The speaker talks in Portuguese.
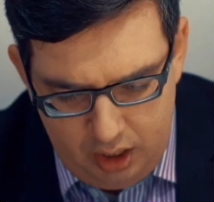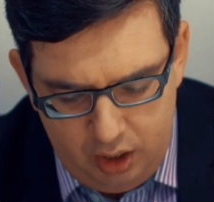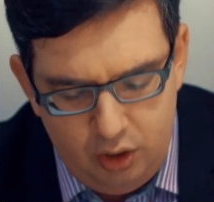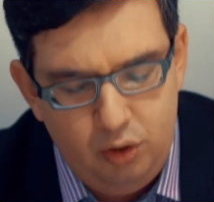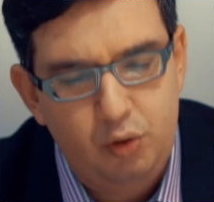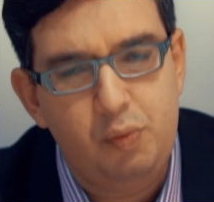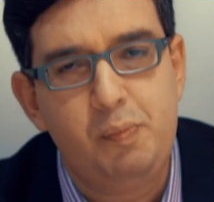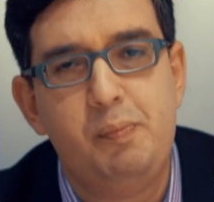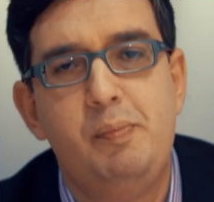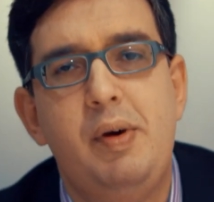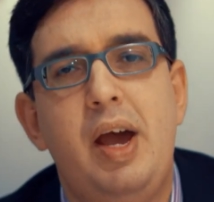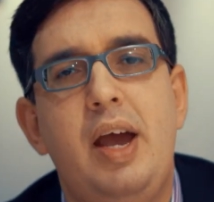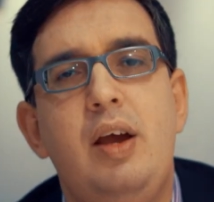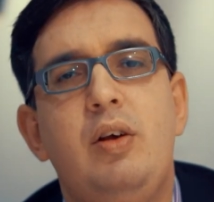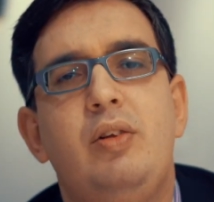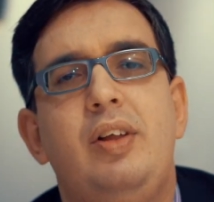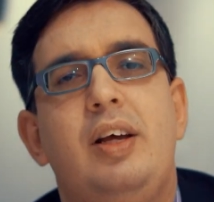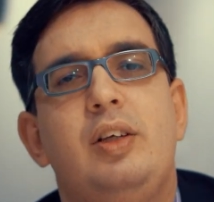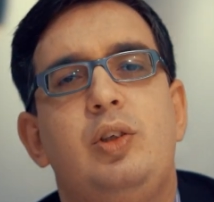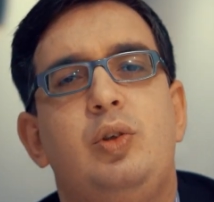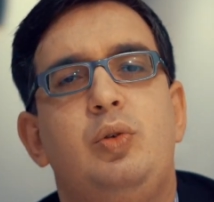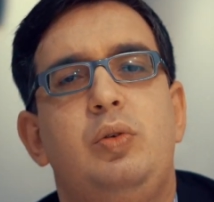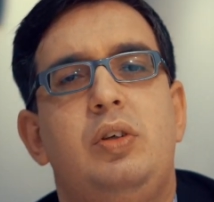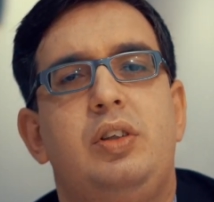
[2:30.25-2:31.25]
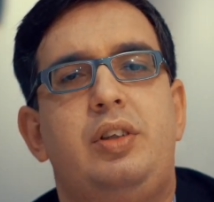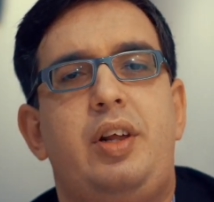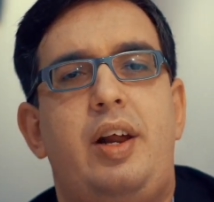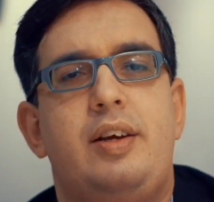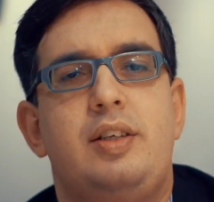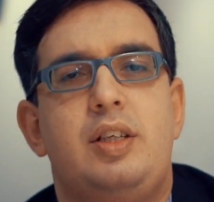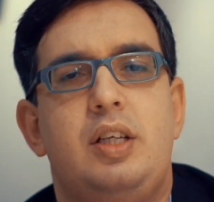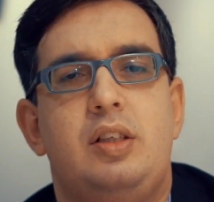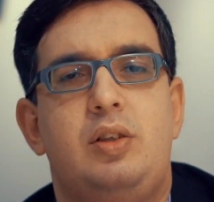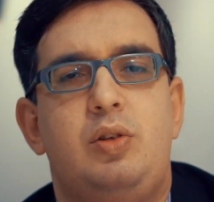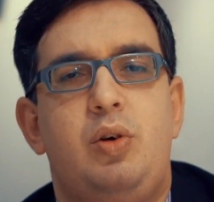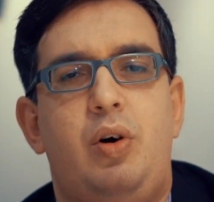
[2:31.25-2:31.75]
E no meio da sua
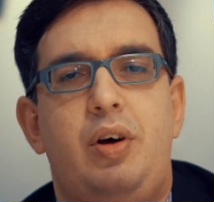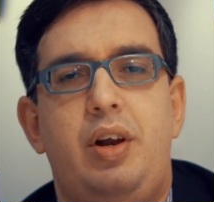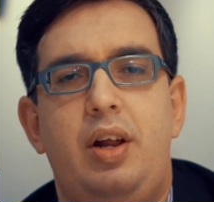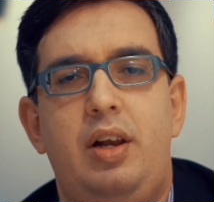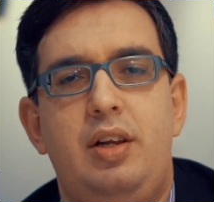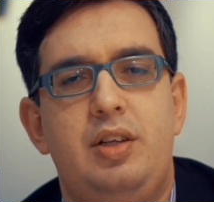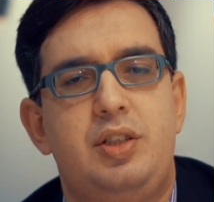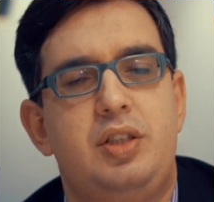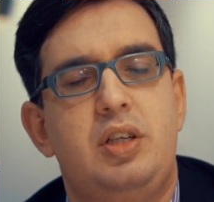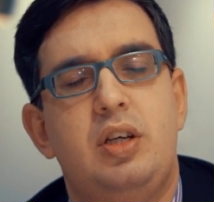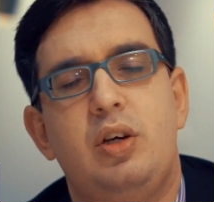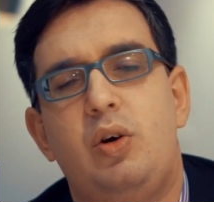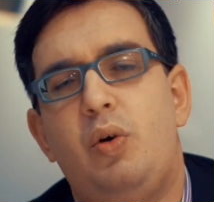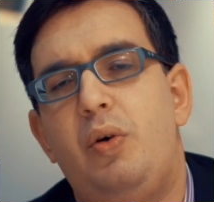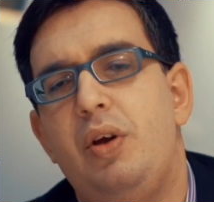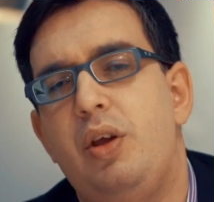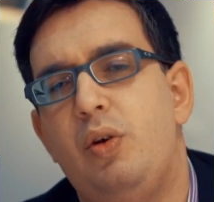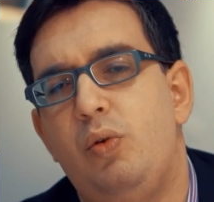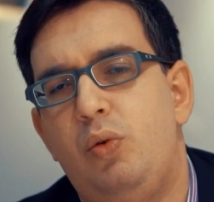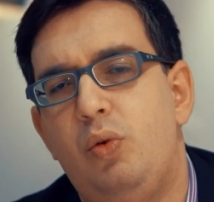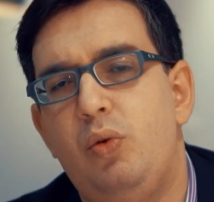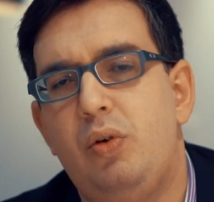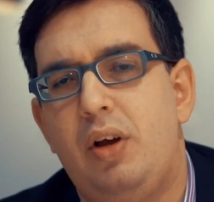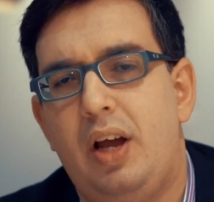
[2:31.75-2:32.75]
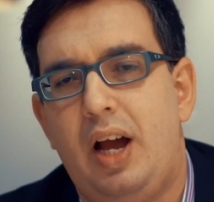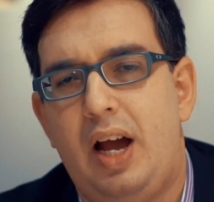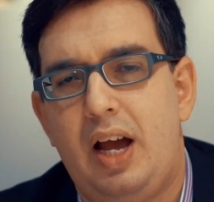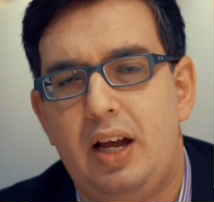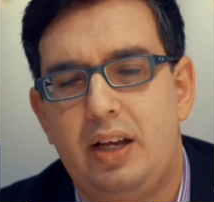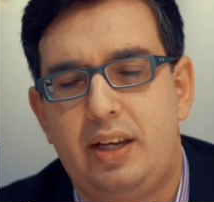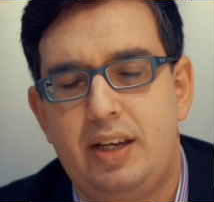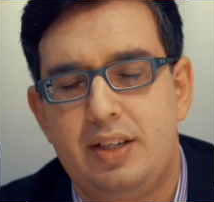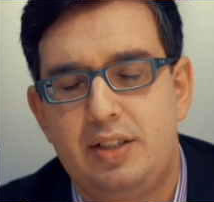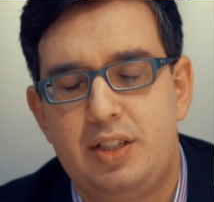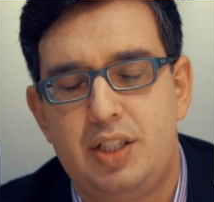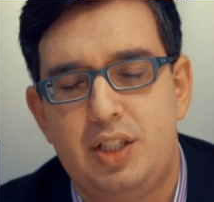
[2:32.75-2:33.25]
trajetória, ele chegou em um
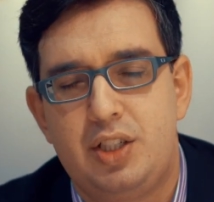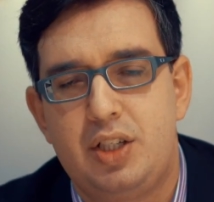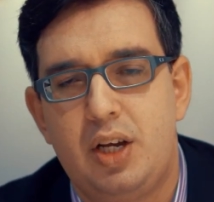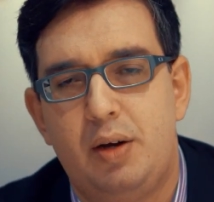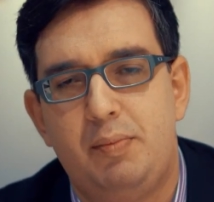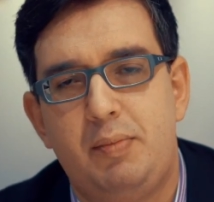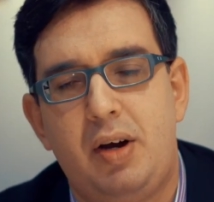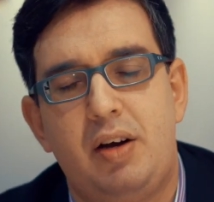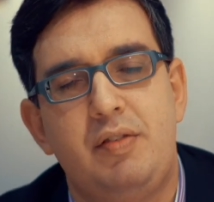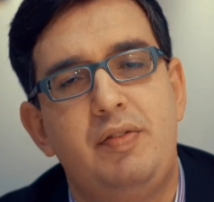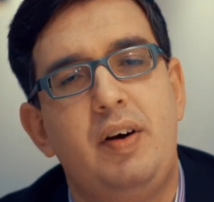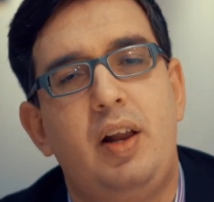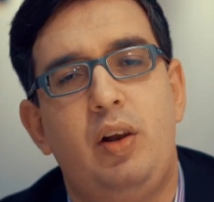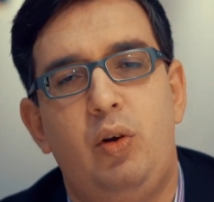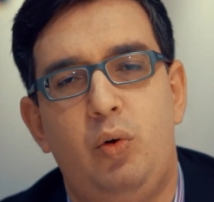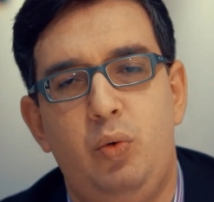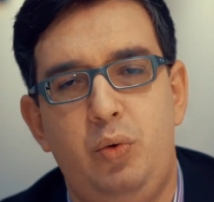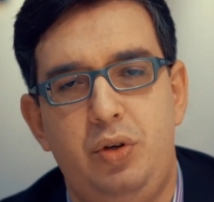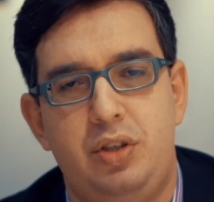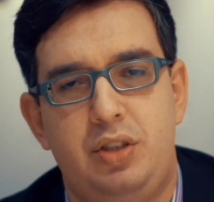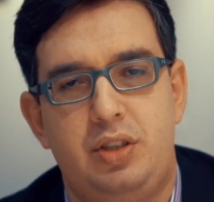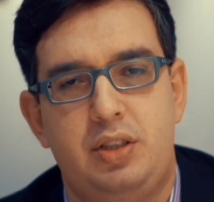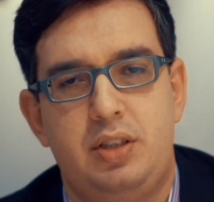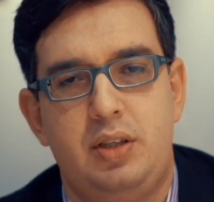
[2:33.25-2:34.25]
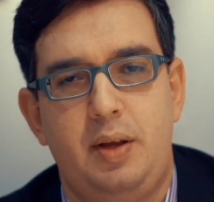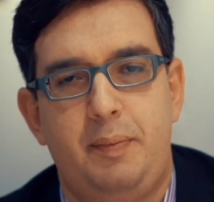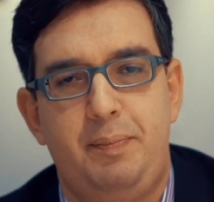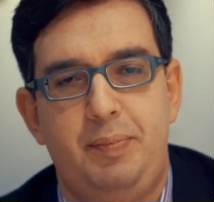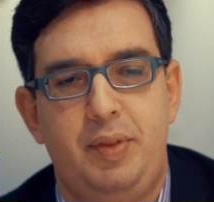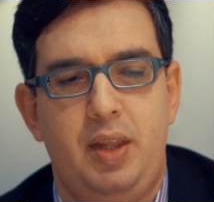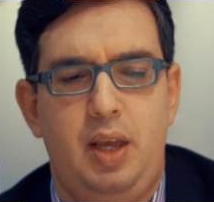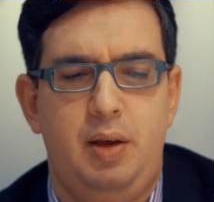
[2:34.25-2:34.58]
lugar que se chamava Luz.